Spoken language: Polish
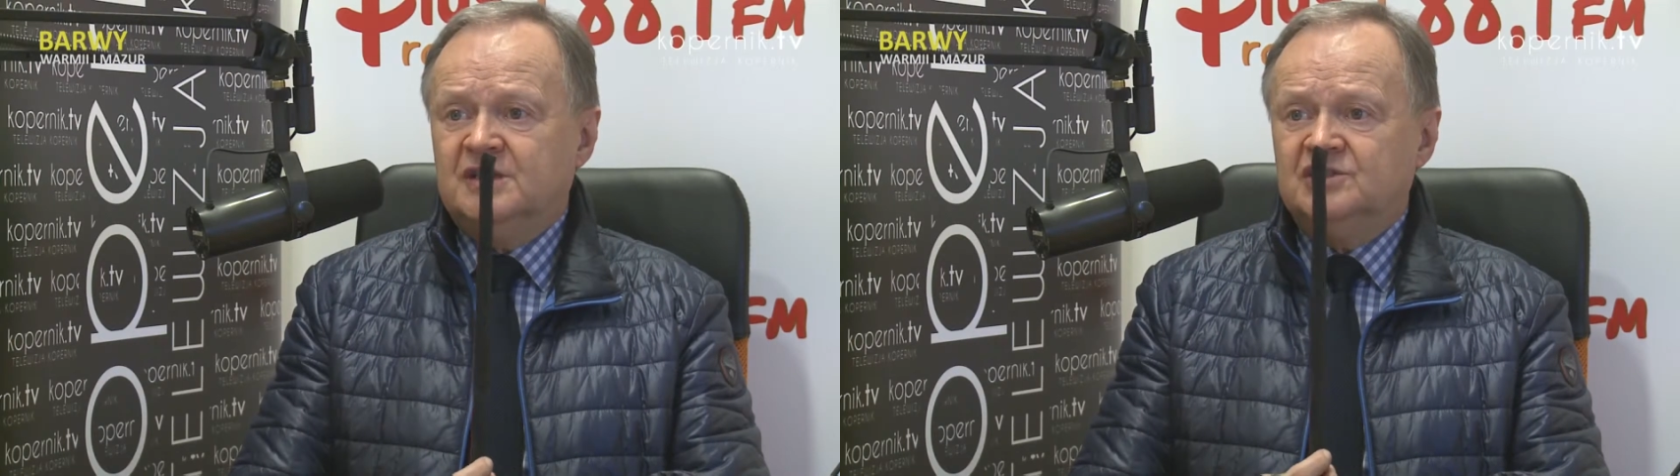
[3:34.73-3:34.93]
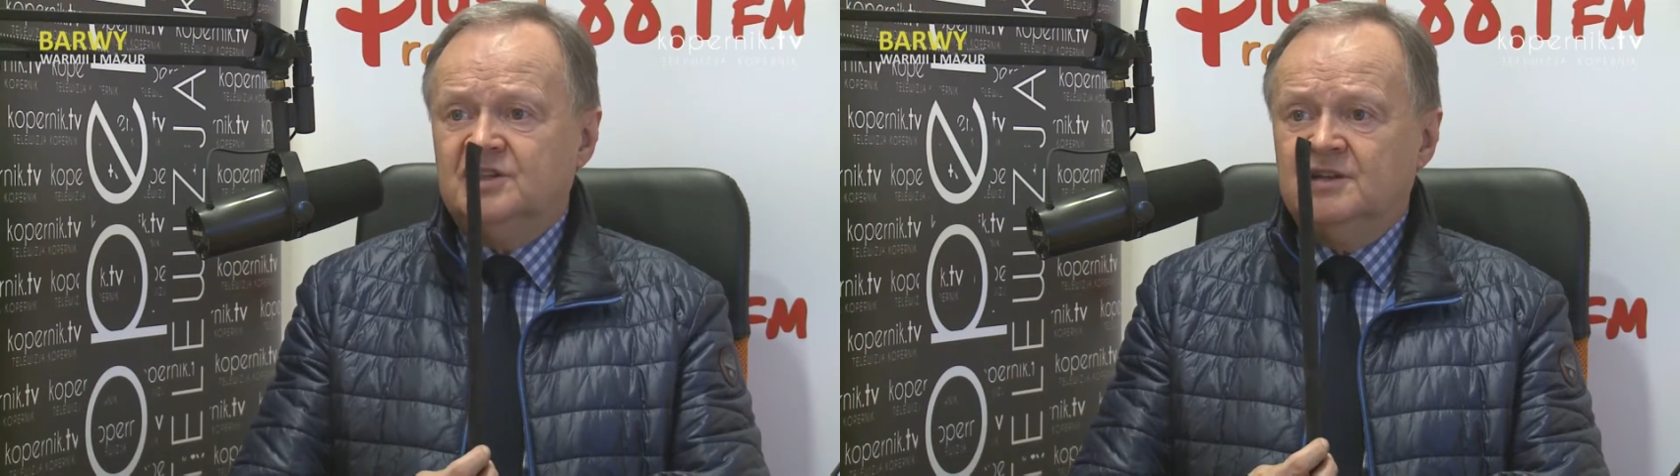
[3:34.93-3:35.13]

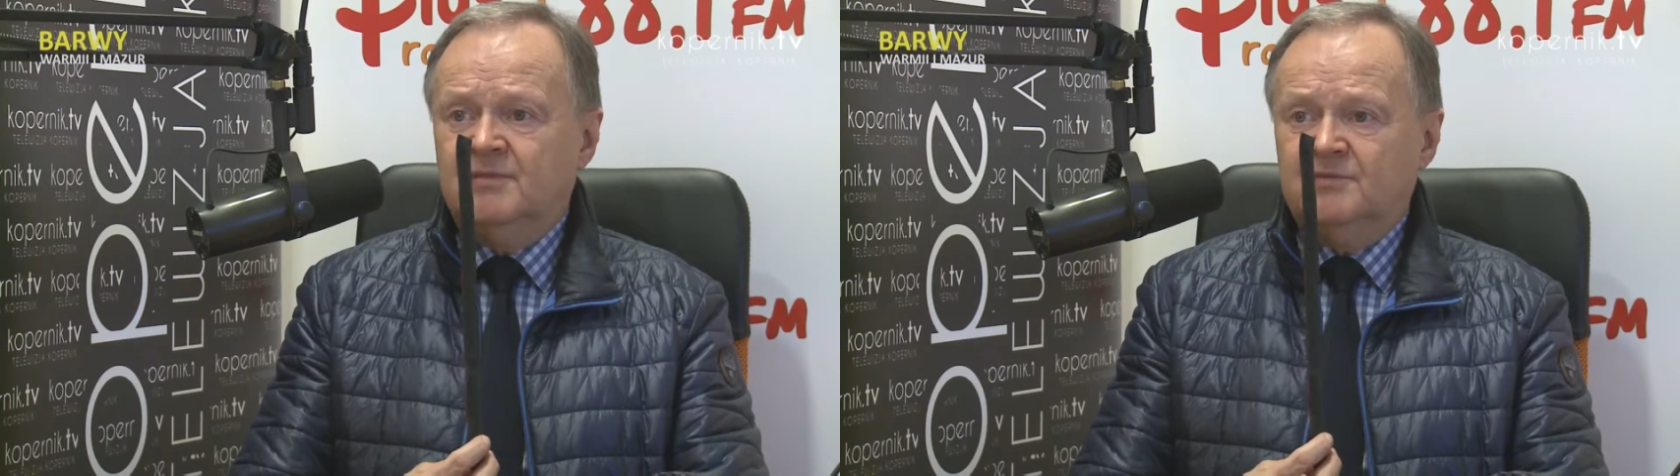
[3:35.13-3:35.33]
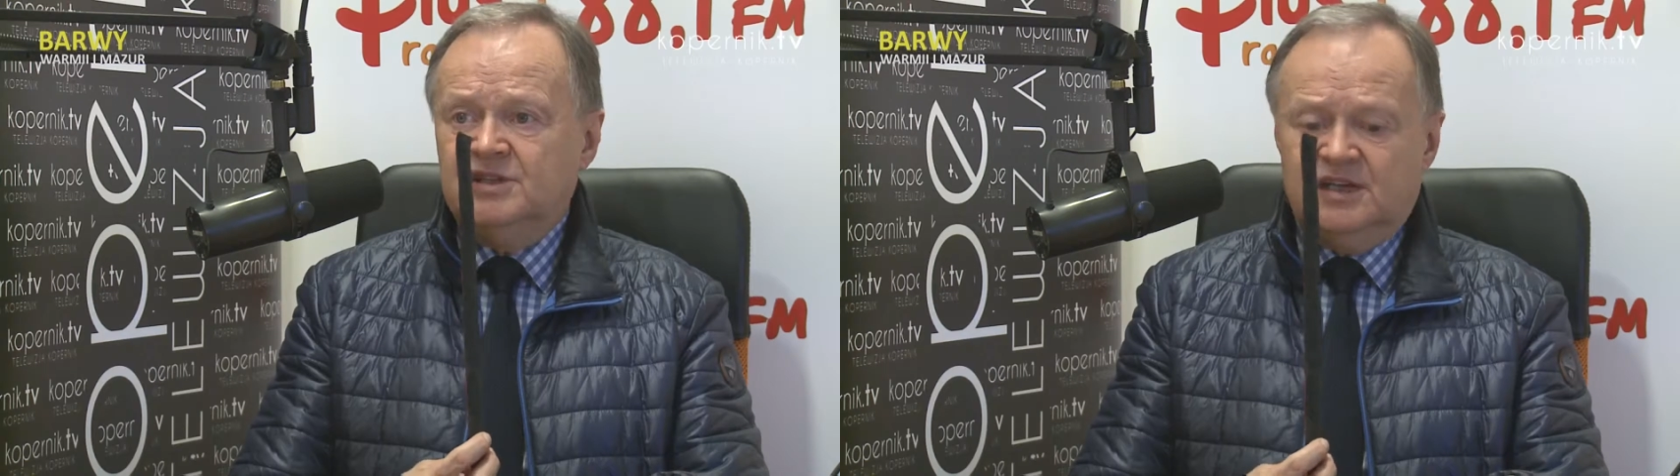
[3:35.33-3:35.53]
jeżeli
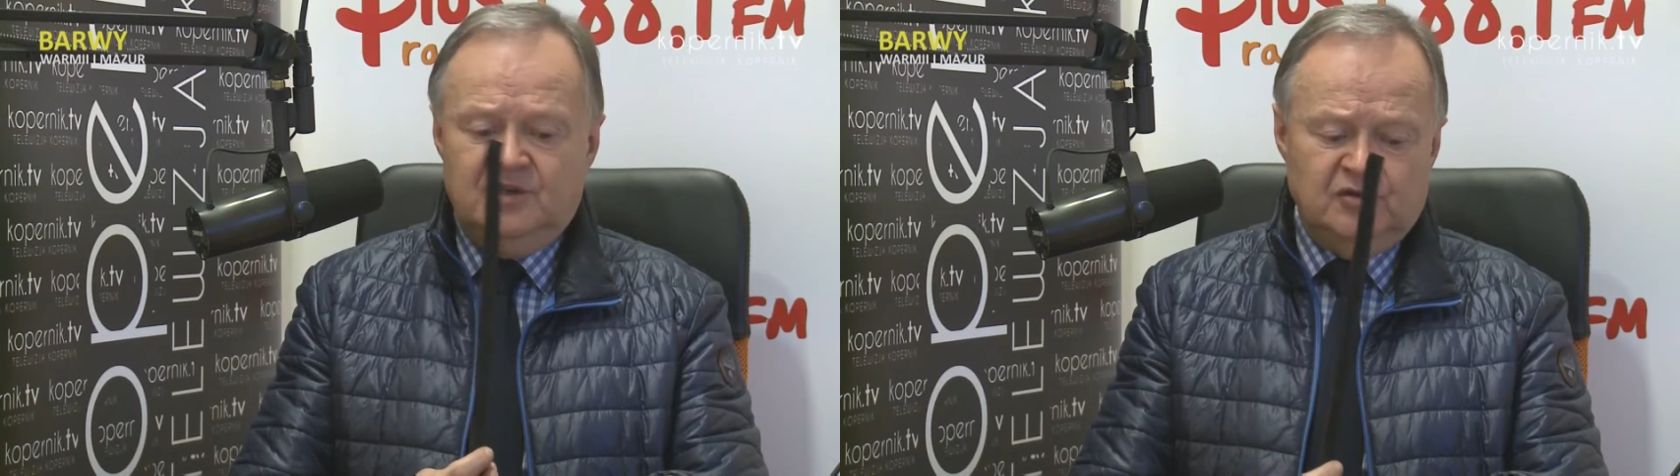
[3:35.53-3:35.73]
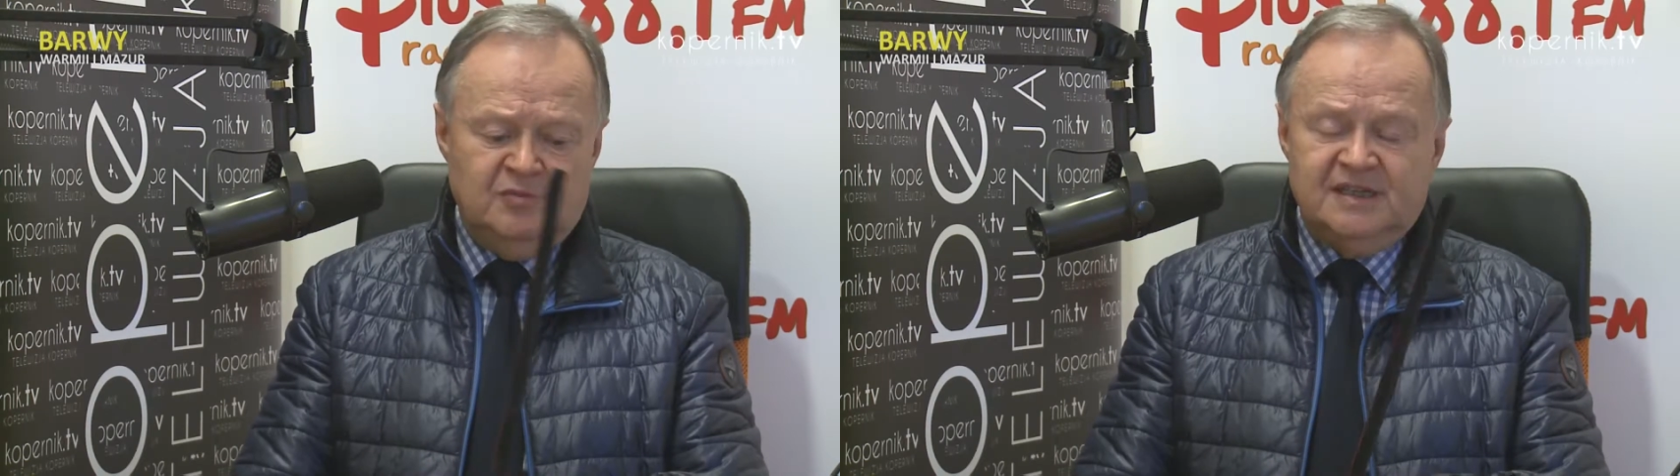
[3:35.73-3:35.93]
mamy
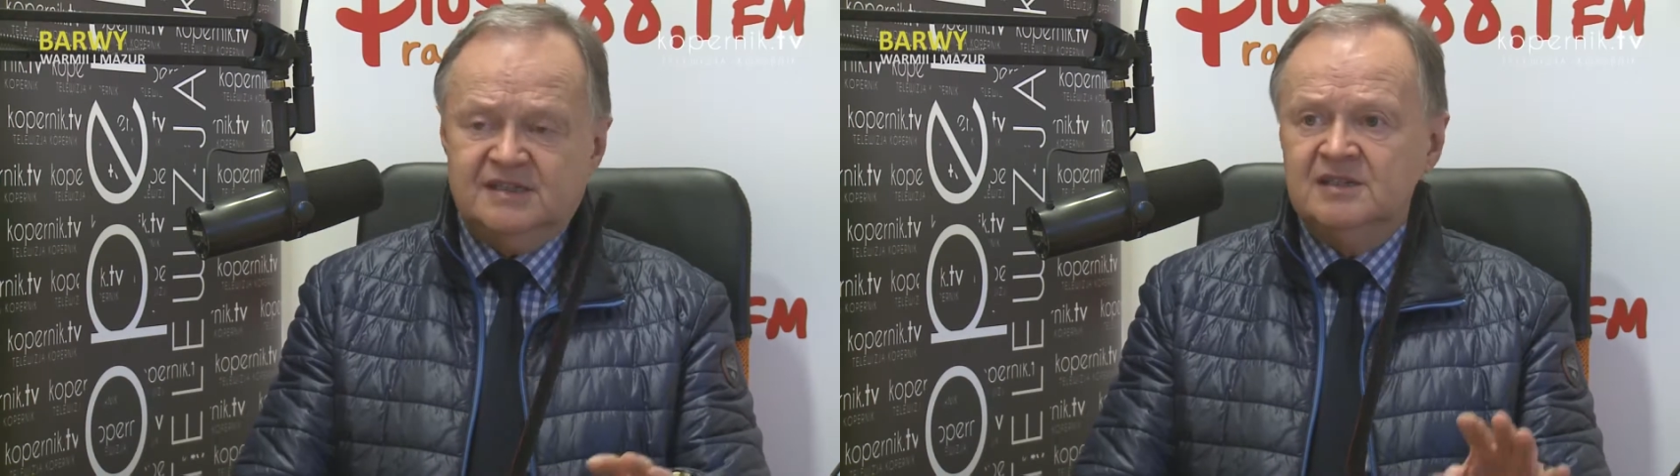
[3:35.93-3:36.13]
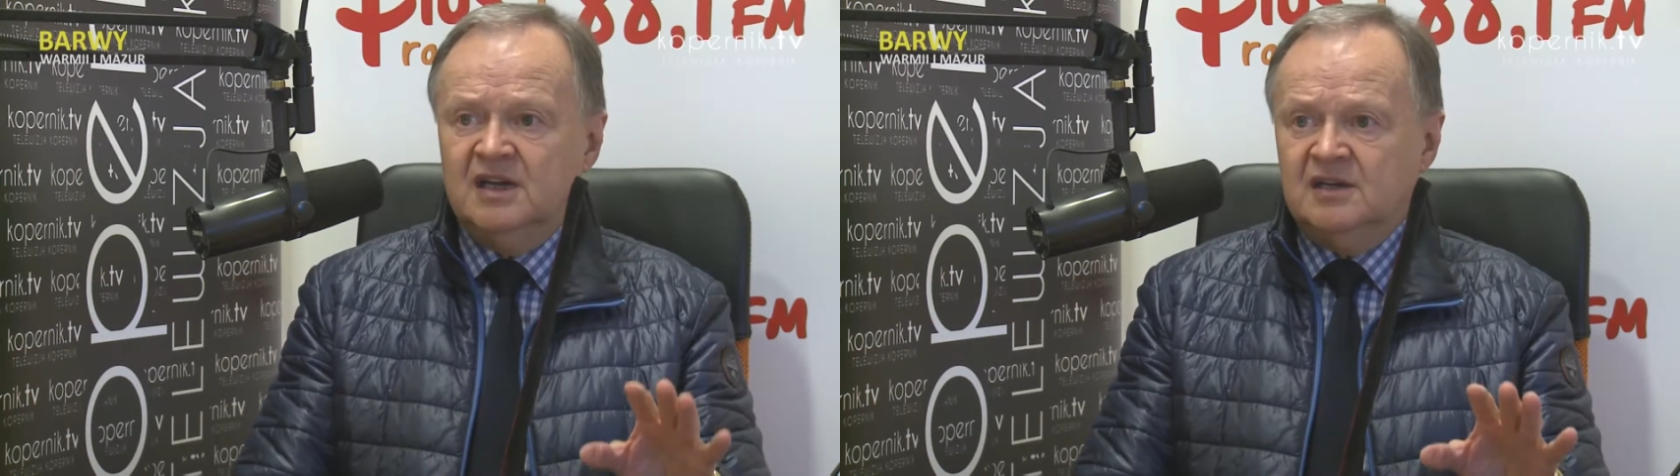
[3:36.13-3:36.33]
taki
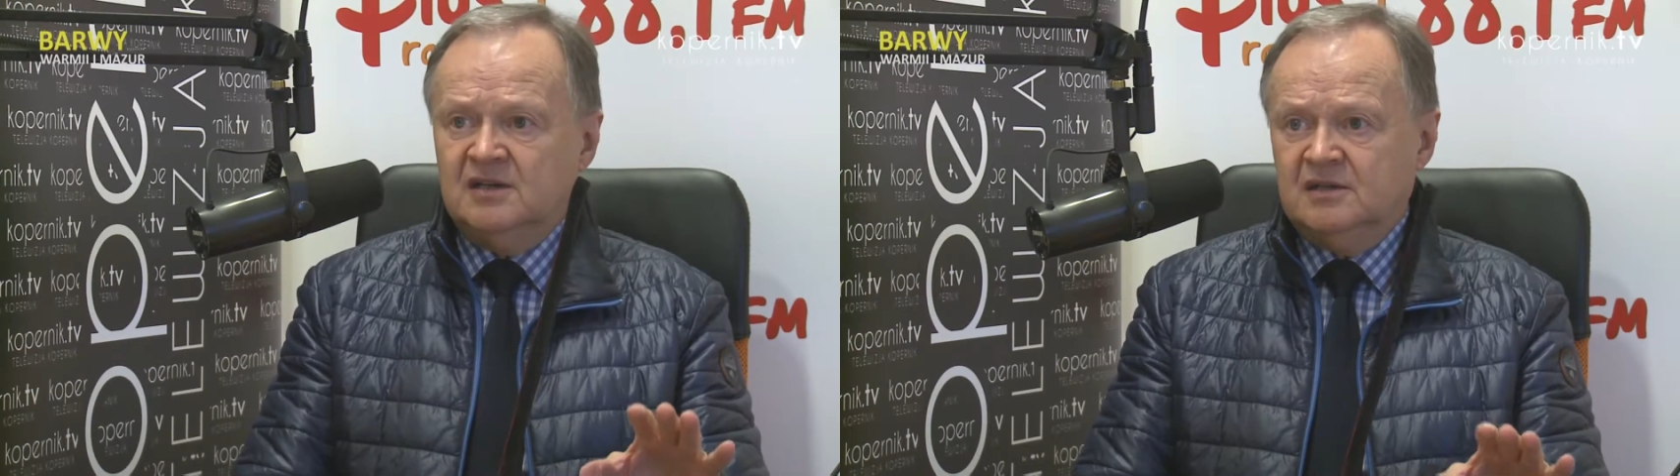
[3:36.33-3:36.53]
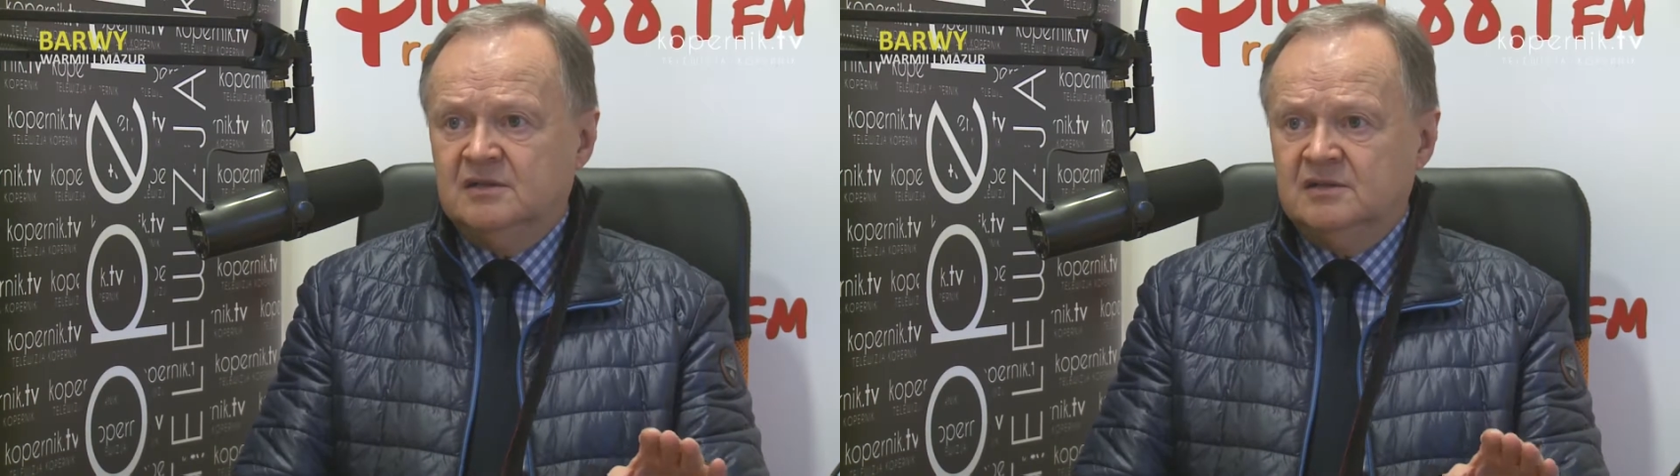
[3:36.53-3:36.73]
odblask na